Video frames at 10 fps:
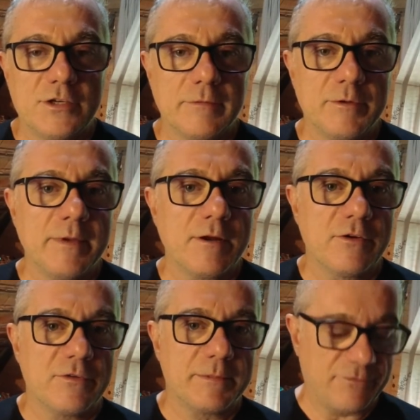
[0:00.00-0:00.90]
Acho que a primeira
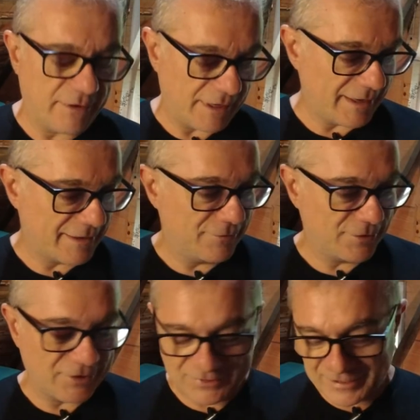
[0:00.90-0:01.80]
coisa para falar, que
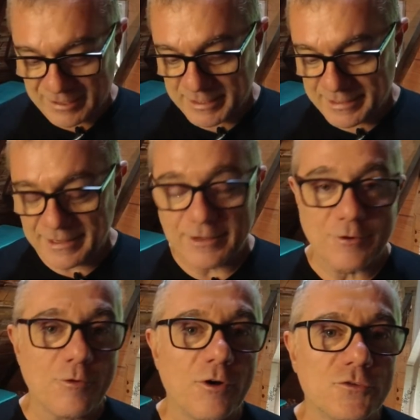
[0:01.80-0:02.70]
vocês sabem, né, é
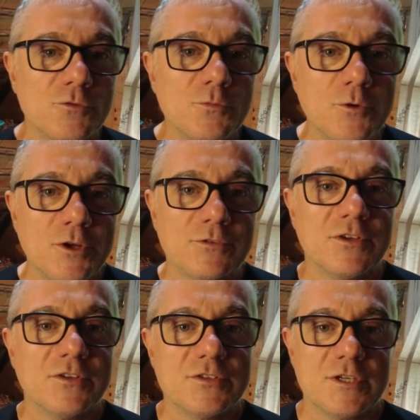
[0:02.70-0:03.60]
que eu gosto muito
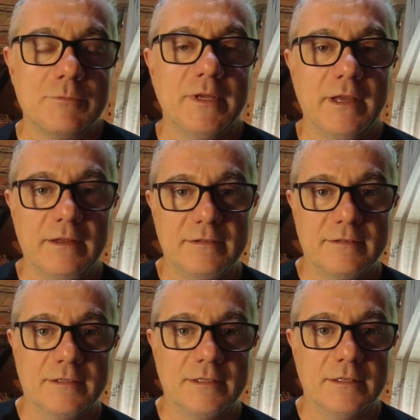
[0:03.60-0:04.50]
desses
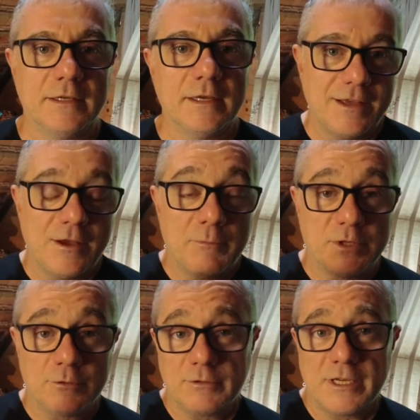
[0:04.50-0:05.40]
GPS aqui
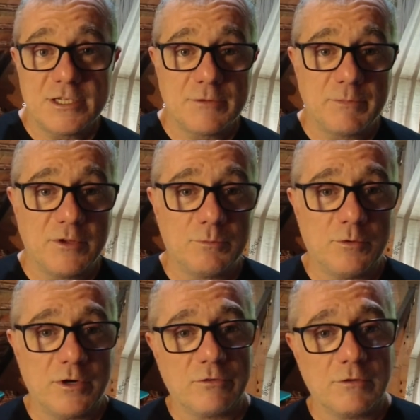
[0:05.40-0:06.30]
tanto da IGP
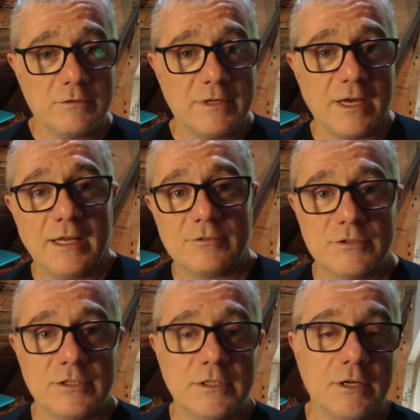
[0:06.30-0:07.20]
Sports quanto da
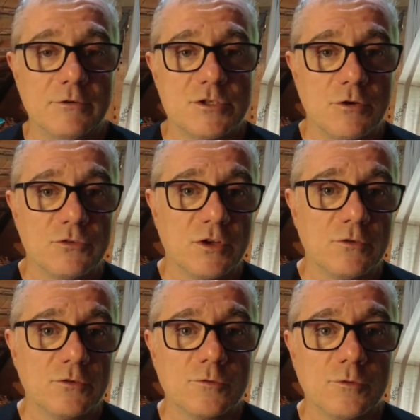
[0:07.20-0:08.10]
Atro Titânio, já
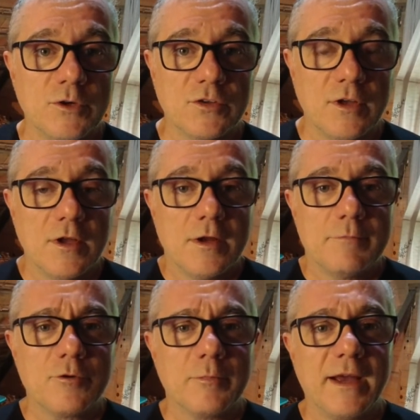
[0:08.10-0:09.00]
usei os dois
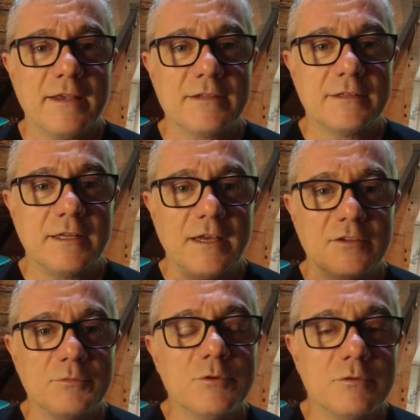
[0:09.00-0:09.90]
por mais de
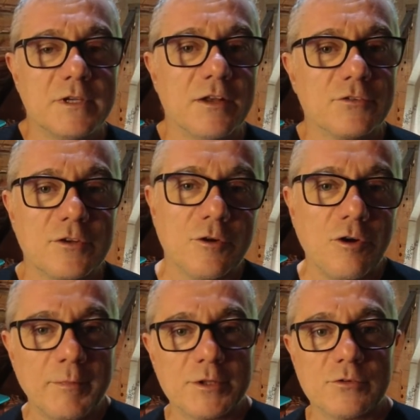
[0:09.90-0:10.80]
3.500
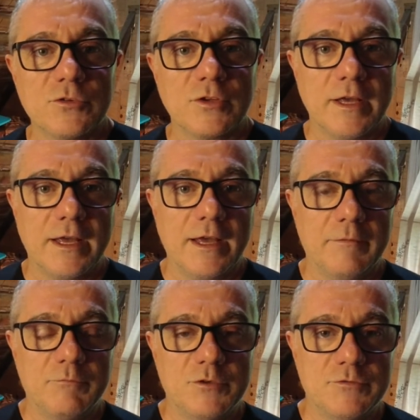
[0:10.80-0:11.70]
quilômetros
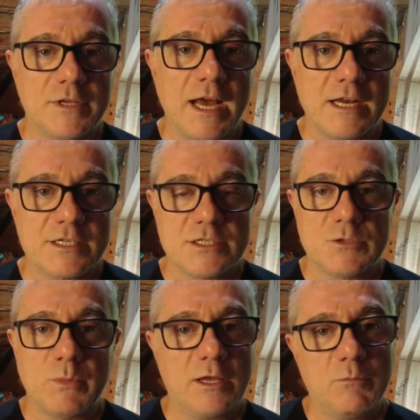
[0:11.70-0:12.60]
é, de viagens
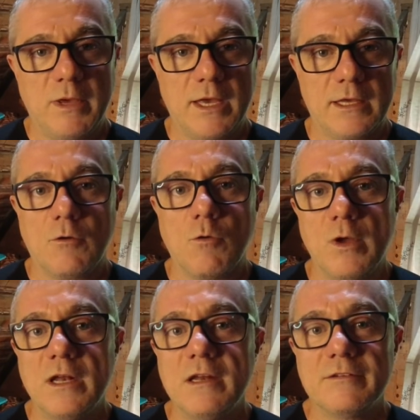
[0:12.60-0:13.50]
de bikepacking,
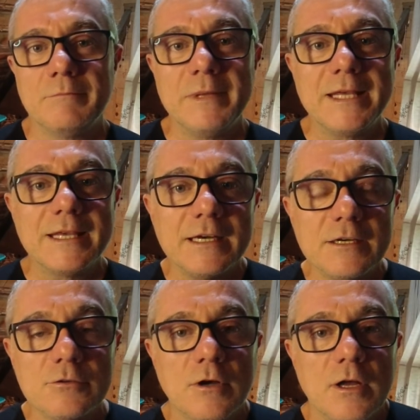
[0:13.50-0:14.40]
com eles me
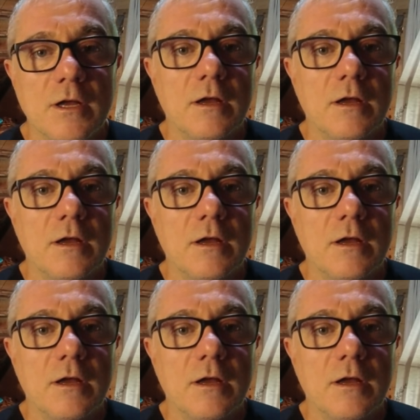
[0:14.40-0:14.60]
guiando